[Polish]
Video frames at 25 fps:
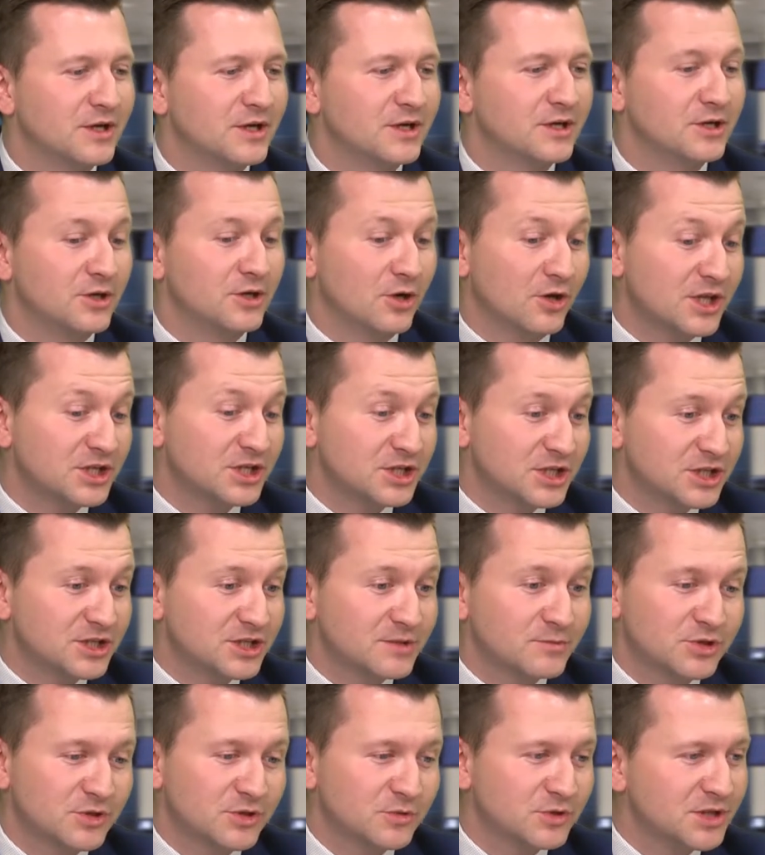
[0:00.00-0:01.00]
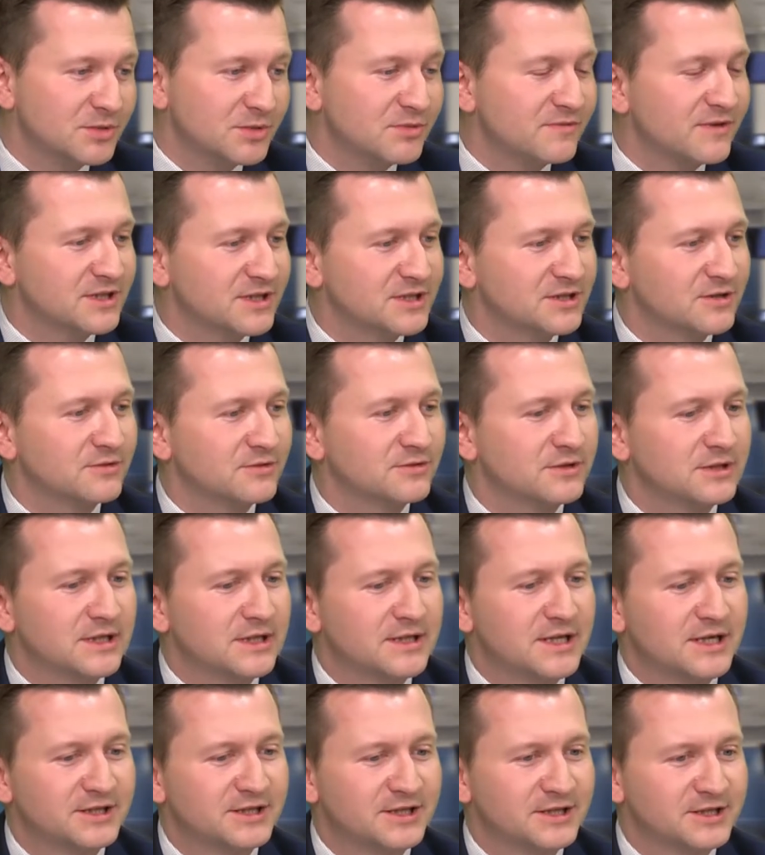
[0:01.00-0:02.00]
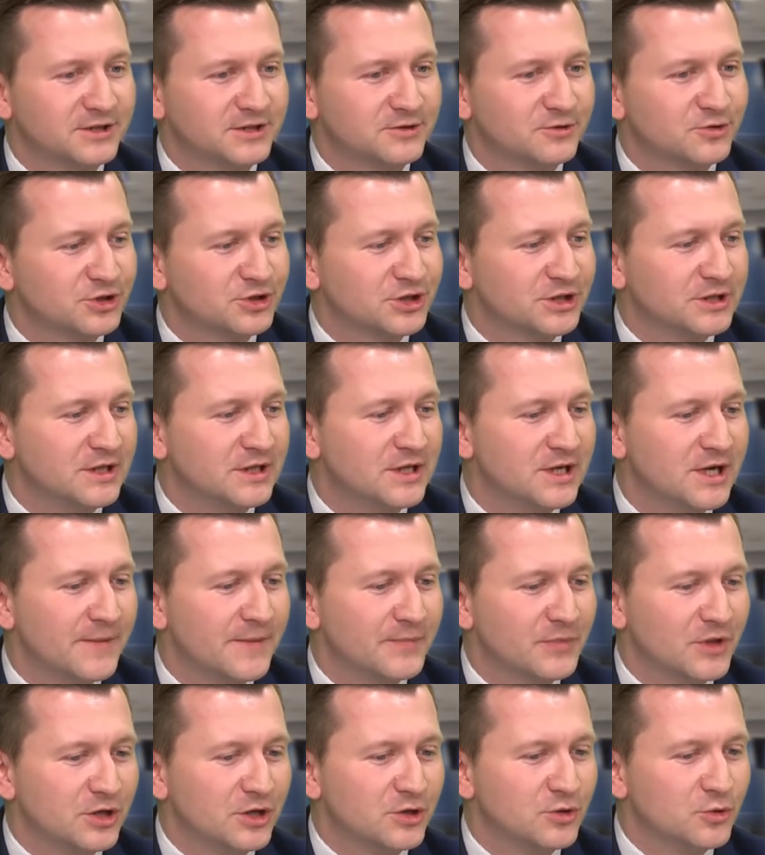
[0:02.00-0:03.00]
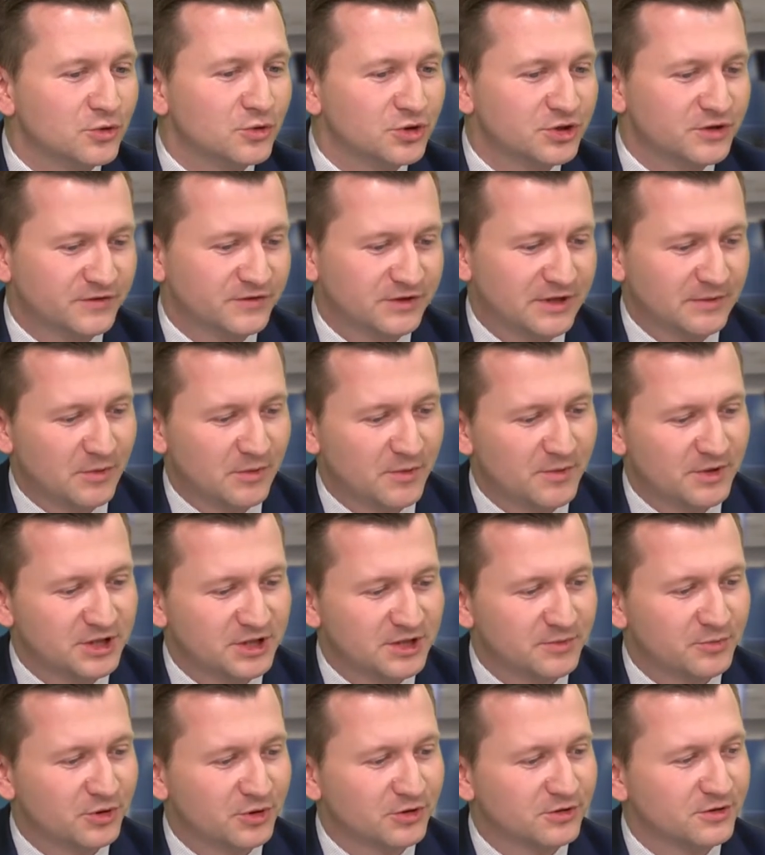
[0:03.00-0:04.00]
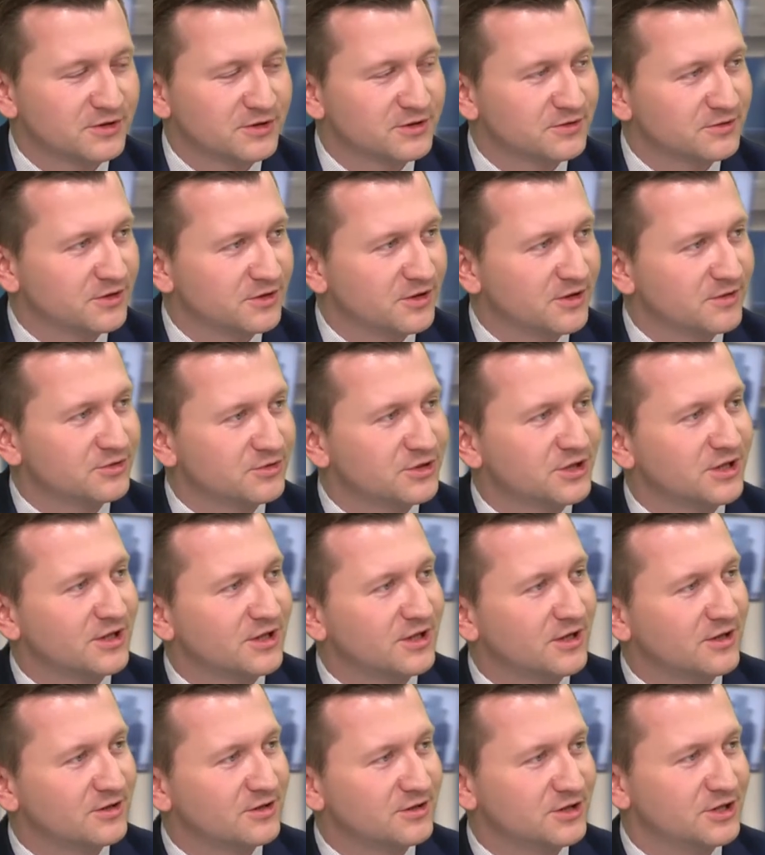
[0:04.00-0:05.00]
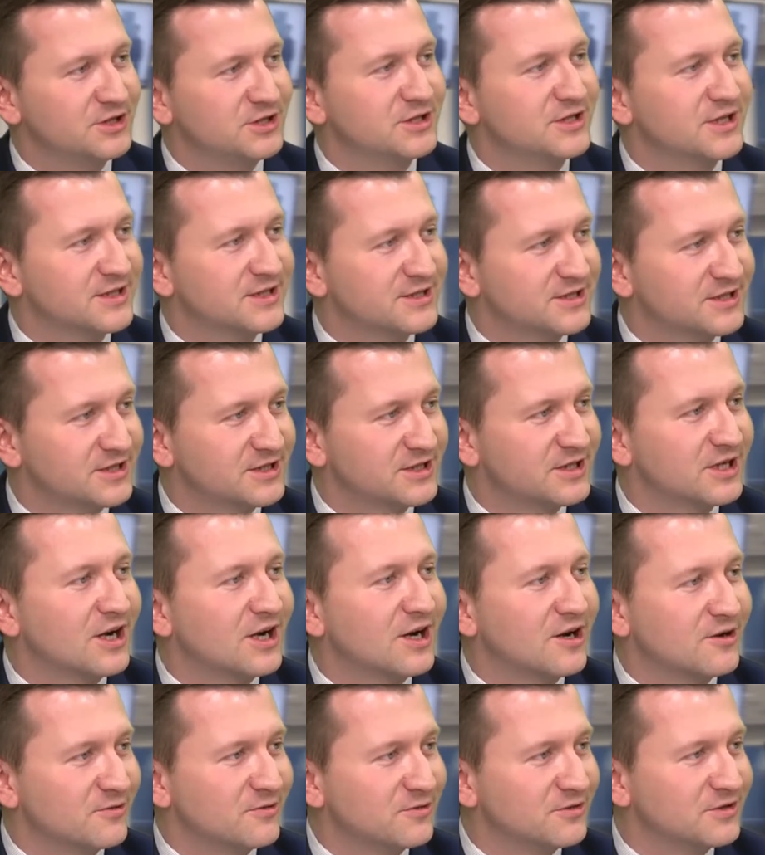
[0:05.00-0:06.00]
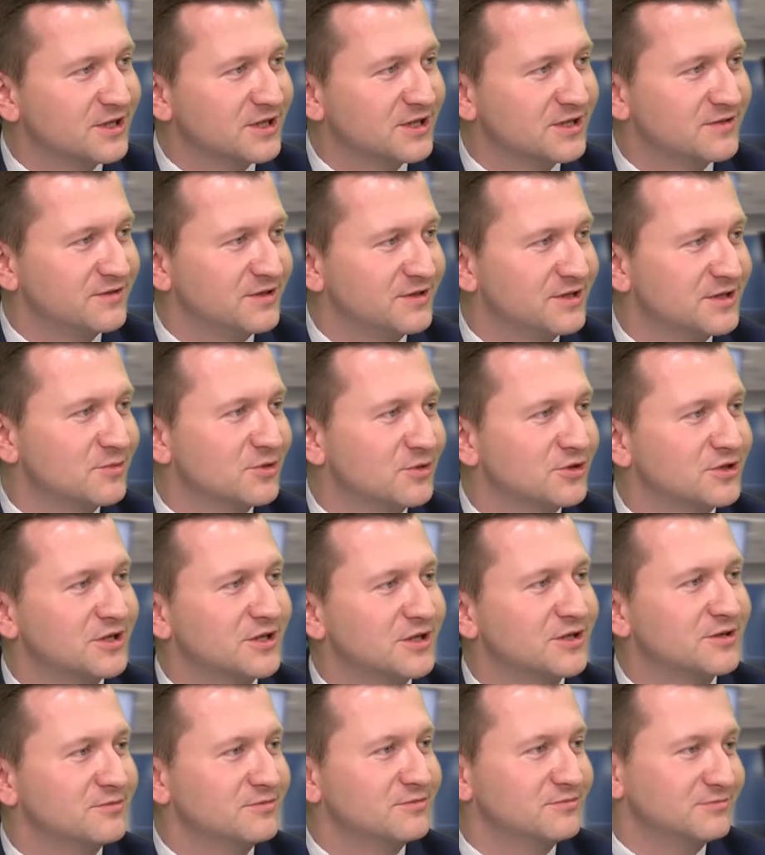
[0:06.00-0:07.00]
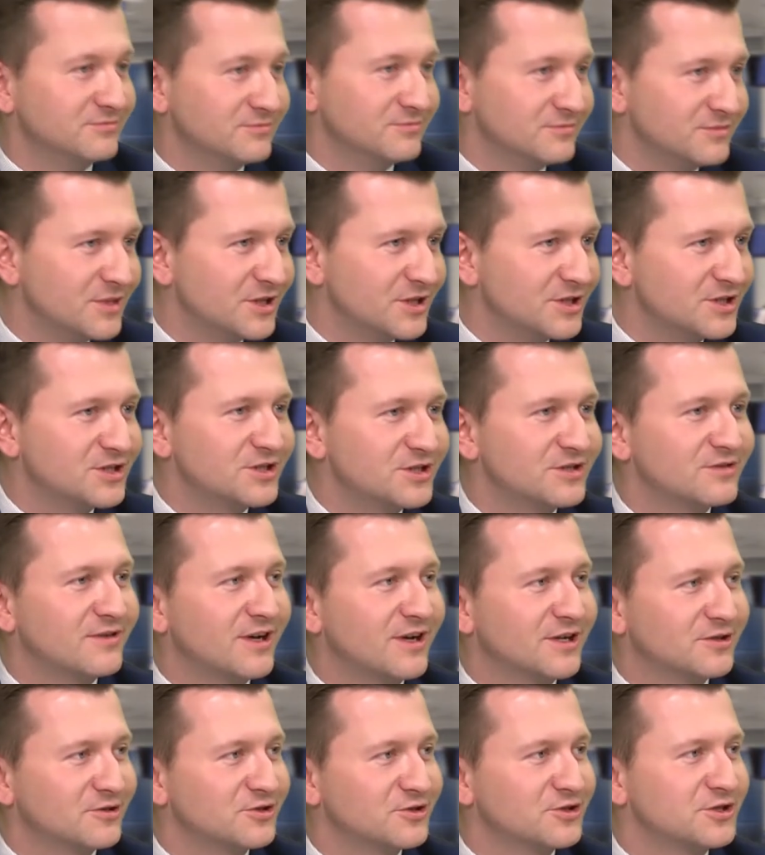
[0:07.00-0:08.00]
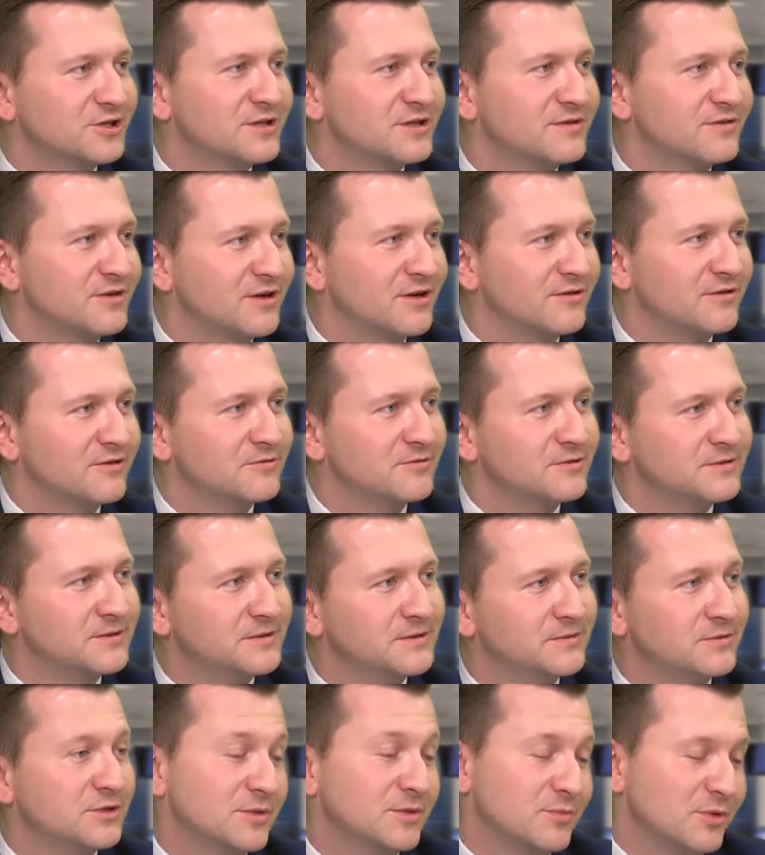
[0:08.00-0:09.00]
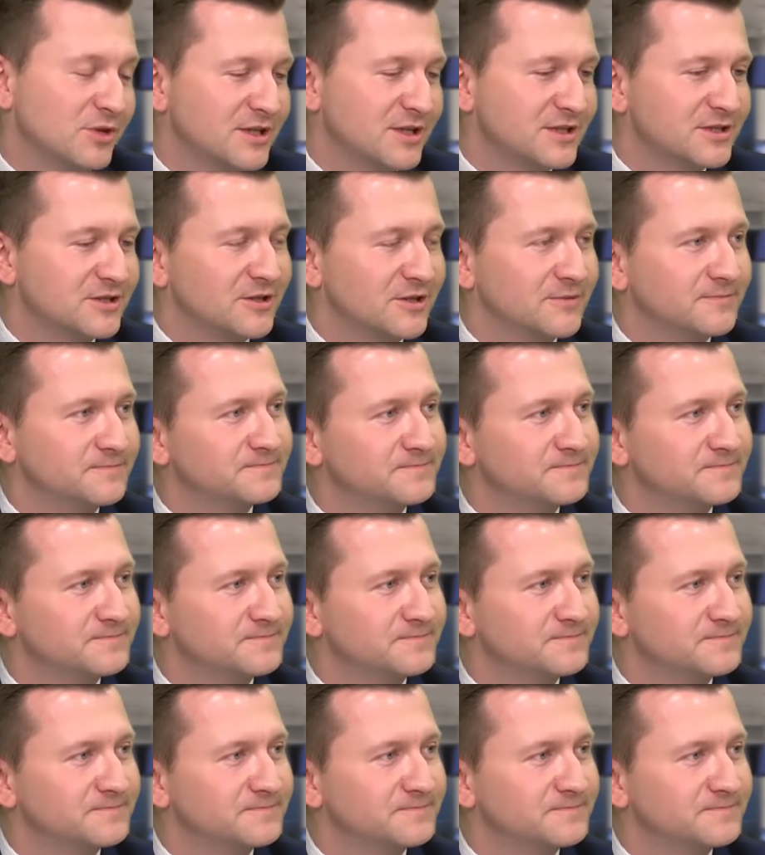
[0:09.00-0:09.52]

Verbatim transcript: I ona się jeszcze może utrzymywać. Są analitycy, którzy którzy już w tym momencie prognozują, że indeks strachu, indeks WIX może mieć wartość trzycyfrową, czyli ponad 100.